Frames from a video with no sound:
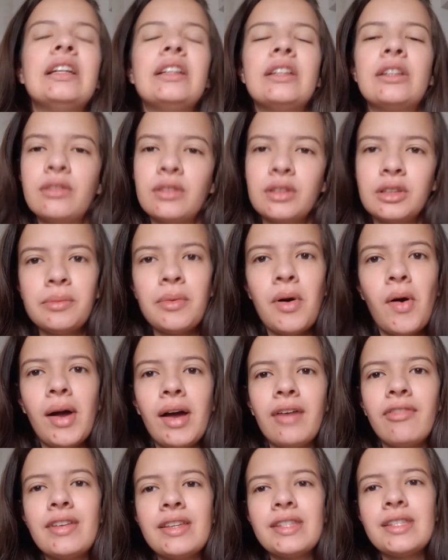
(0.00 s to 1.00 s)
Então, vou tomar um
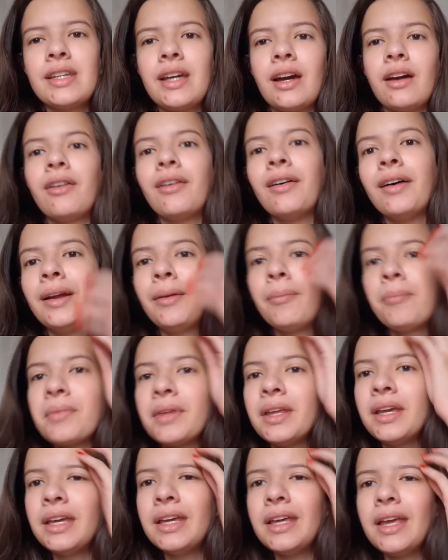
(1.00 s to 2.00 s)
cafezinho agora.
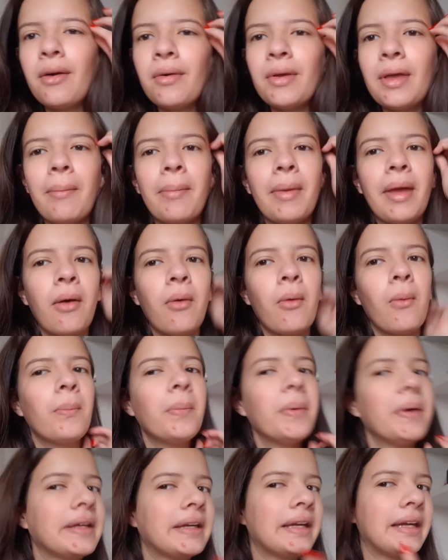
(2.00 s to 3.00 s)
Eu e a minha
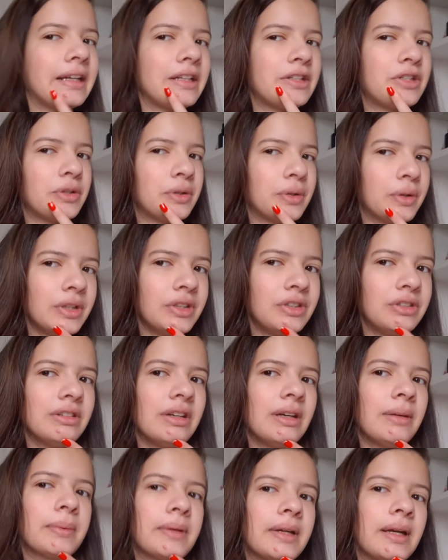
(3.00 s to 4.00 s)
companheira de hoje,
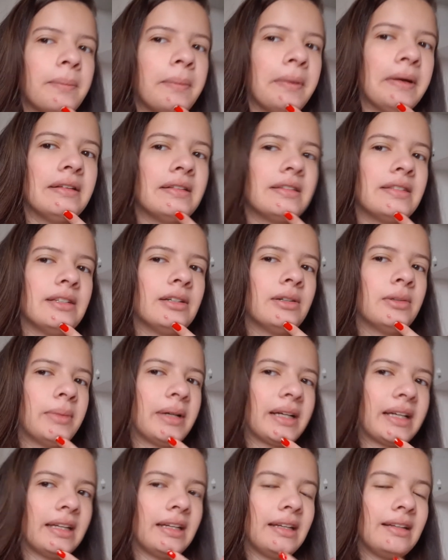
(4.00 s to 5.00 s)
né? Porque apareceu uma
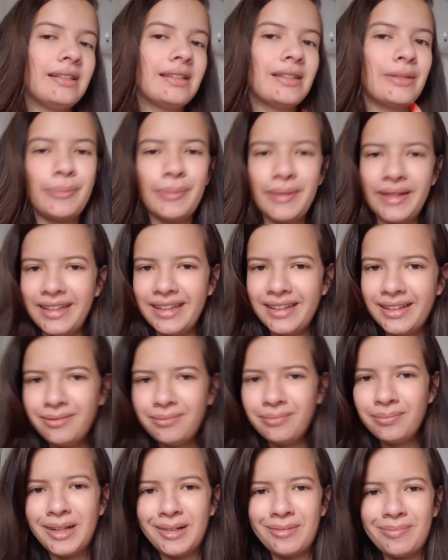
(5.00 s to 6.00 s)
querida espinha
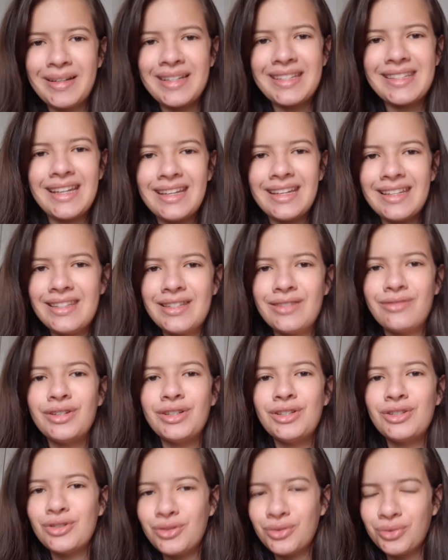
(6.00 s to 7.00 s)
para passar esse
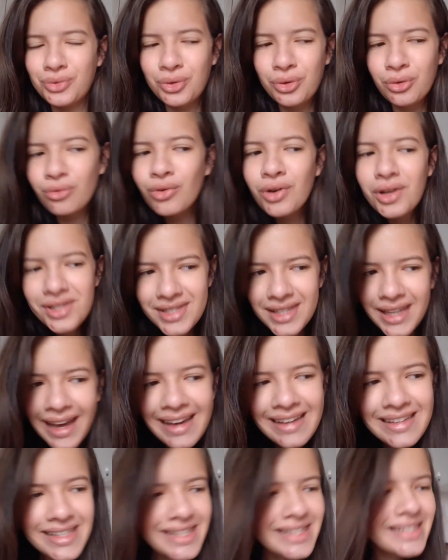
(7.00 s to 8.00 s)
vídeo junto com
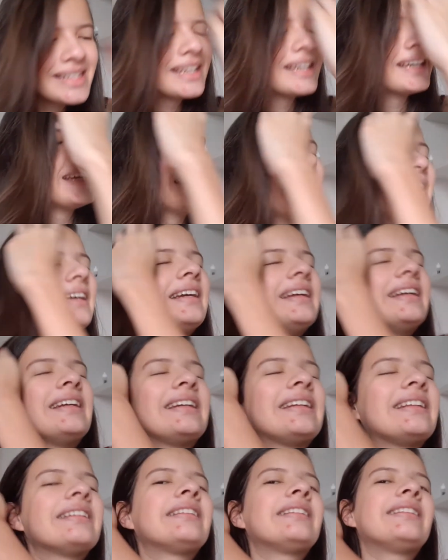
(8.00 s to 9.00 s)
vocês.
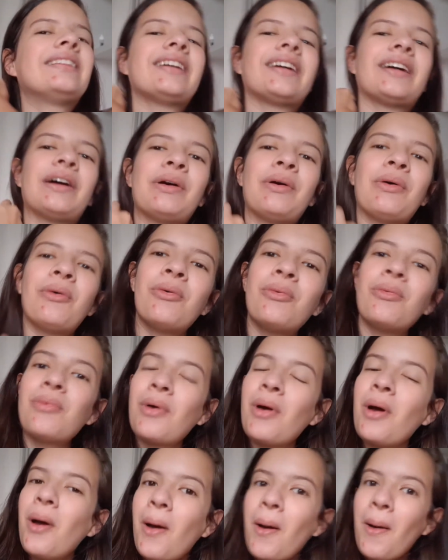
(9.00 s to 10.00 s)
Então,
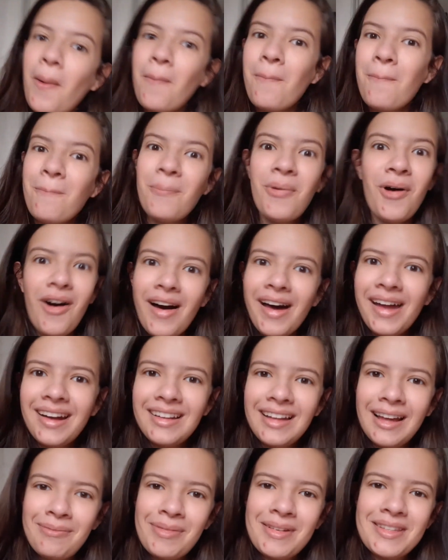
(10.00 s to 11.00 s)
bora
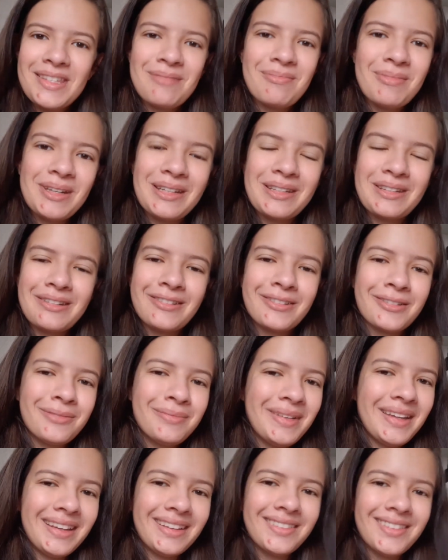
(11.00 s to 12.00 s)
lá passar amanhã junto
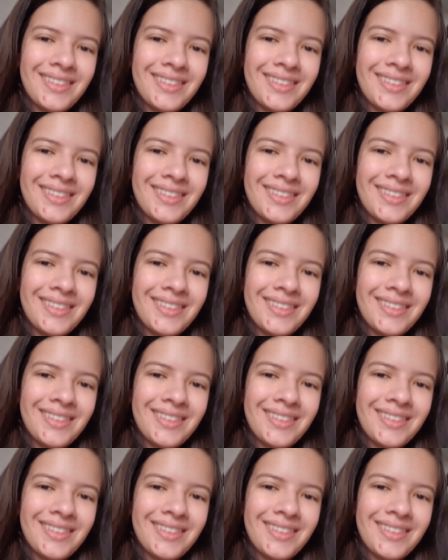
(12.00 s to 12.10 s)
comigo?